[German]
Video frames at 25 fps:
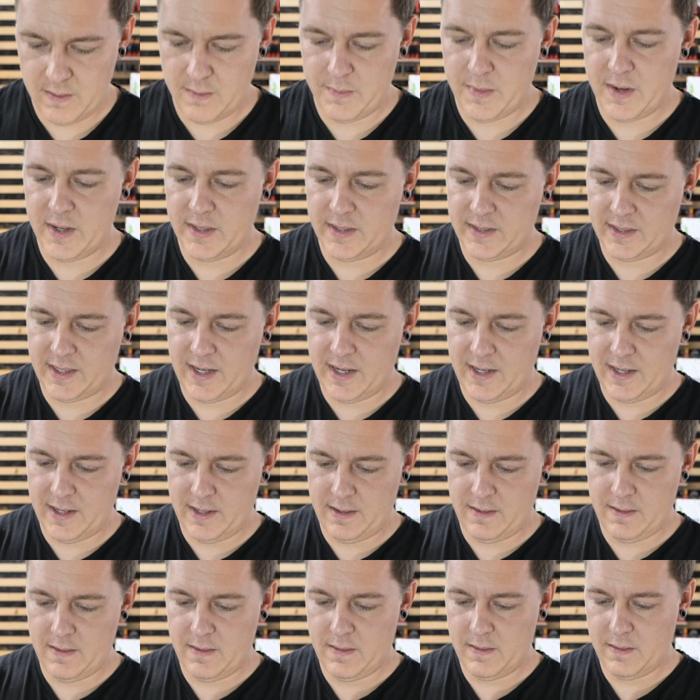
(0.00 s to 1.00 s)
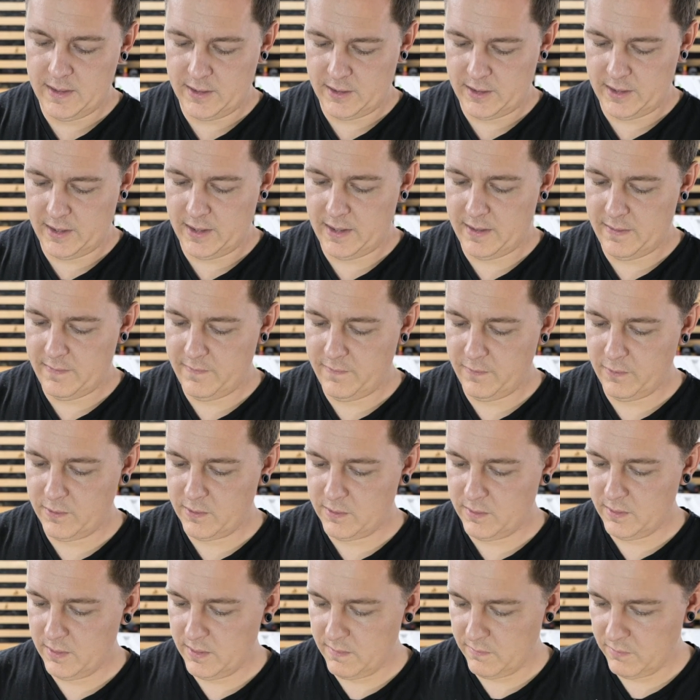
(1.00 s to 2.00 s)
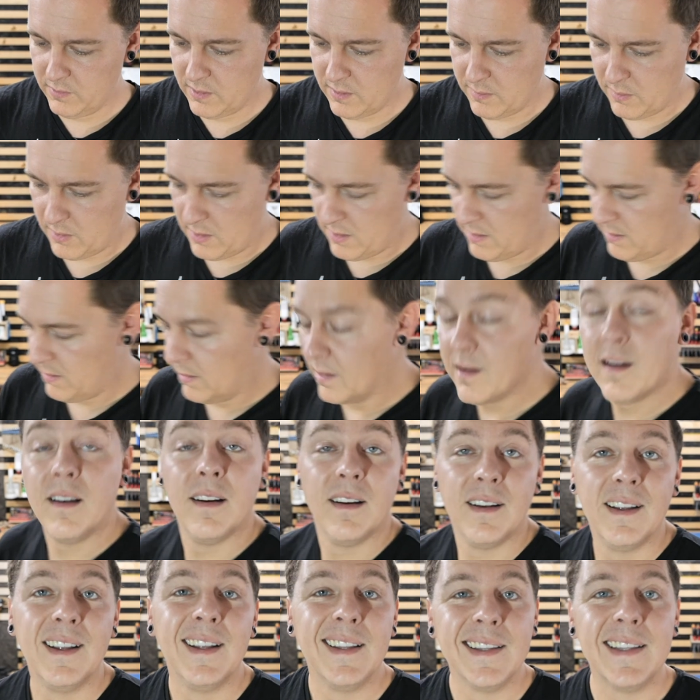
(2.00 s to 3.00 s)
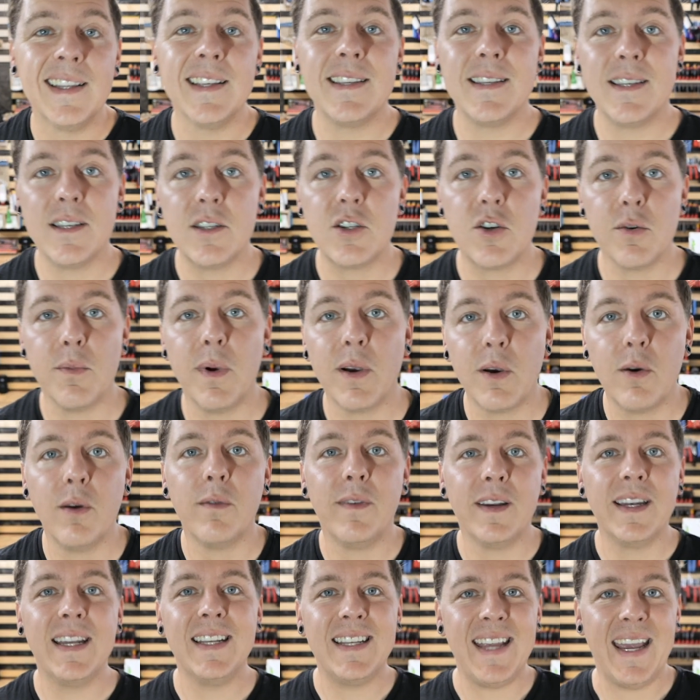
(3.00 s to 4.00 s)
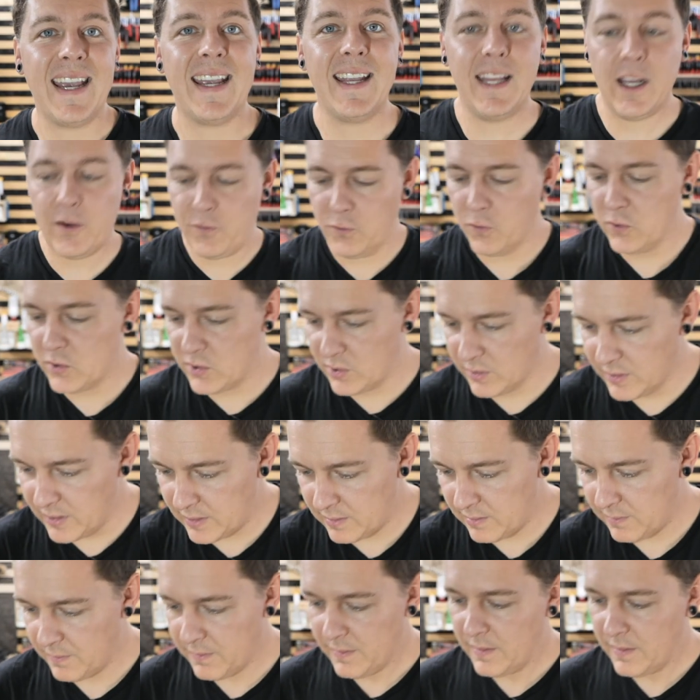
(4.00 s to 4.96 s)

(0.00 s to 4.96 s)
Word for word: einmal scannen. Schau her, funktioniert wunderbar. Das ist schon mal gut, wenn die Technik funktioniert.